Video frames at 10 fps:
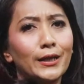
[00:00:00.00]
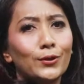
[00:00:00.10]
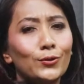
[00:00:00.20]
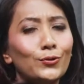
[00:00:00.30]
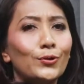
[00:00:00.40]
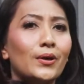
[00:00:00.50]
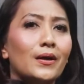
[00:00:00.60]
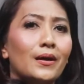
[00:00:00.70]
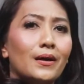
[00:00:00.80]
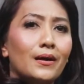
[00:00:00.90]
itu
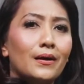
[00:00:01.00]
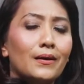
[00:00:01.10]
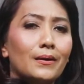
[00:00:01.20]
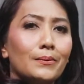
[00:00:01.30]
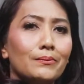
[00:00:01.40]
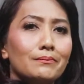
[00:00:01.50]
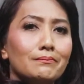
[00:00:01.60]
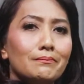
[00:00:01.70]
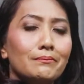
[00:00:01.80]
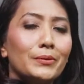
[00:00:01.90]
e,
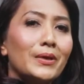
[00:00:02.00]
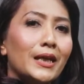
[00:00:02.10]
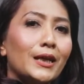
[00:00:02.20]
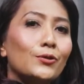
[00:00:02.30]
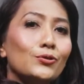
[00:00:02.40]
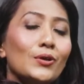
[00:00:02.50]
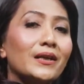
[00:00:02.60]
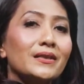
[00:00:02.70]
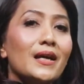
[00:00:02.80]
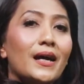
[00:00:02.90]
memiliki tujuan
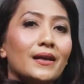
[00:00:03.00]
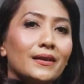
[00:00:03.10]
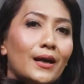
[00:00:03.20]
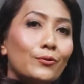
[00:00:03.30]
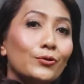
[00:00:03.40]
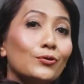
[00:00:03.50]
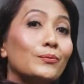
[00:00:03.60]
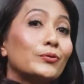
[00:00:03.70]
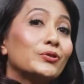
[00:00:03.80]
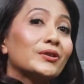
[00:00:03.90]
ke Jakarta
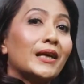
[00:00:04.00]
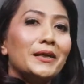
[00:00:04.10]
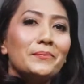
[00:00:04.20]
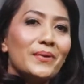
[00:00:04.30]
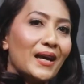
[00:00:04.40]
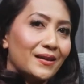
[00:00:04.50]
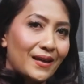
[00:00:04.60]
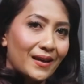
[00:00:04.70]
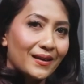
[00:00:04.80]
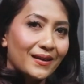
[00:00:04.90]
untuk mewujudkan
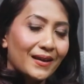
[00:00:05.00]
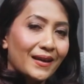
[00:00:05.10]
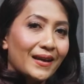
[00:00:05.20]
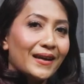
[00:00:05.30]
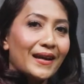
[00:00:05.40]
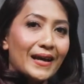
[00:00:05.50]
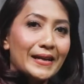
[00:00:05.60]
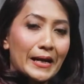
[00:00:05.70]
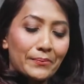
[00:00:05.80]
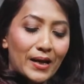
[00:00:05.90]
impiannya. Nah,
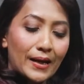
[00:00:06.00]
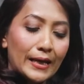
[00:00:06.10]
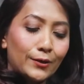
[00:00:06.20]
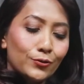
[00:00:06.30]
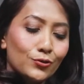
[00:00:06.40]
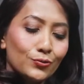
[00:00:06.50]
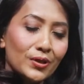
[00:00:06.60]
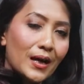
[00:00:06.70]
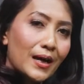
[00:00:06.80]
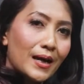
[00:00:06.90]
dalam rangka itu
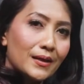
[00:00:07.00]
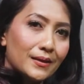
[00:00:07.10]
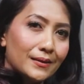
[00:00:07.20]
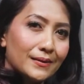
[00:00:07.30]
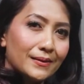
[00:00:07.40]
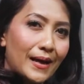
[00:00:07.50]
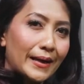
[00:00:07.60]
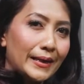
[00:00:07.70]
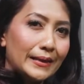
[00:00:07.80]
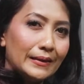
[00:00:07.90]
juga e,
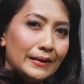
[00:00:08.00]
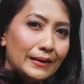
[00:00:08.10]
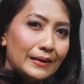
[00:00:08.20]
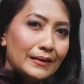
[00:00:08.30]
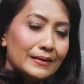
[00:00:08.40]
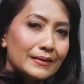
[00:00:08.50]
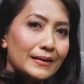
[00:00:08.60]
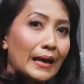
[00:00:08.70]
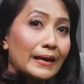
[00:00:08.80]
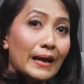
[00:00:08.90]
hari ini
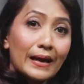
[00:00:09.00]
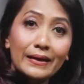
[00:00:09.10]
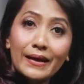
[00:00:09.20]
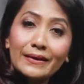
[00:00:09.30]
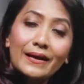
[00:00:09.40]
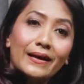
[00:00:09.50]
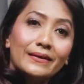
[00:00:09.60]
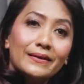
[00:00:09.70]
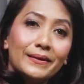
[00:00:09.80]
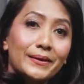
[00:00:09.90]
saya
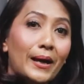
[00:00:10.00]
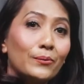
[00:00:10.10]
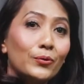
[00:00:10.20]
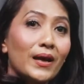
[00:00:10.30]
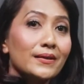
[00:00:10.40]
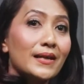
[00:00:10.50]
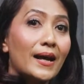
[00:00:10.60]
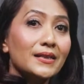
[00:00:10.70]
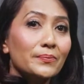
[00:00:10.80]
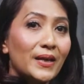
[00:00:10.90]
kedatangan tamu yang
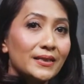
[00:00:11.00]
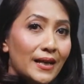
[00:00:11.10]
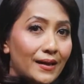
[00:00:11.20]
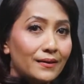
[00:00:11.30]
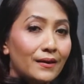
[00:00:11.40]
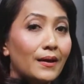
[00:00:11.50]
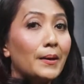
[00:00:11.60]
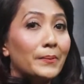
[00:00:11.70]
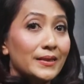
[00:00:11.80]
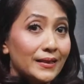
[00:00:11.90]
sangat spesial.
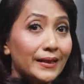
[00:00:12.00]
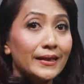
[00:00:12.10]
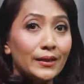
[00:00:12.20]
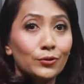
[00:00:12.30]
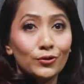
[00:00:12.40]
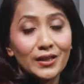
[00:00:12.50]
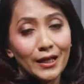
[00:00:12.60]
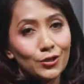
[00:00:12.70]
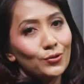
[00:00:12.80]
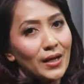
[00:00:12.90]
Personally untuk
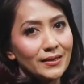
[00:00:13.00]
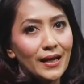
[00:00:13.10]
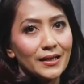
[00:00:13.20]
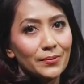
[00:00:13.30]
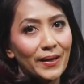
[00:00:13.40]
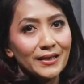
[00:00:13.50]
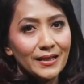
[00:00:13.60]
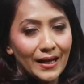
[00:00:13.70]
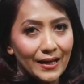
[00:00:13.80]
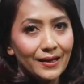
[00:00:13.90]
saya juga sangat
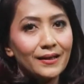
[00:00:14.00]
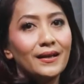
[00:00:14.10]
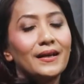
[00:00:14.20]
spesial.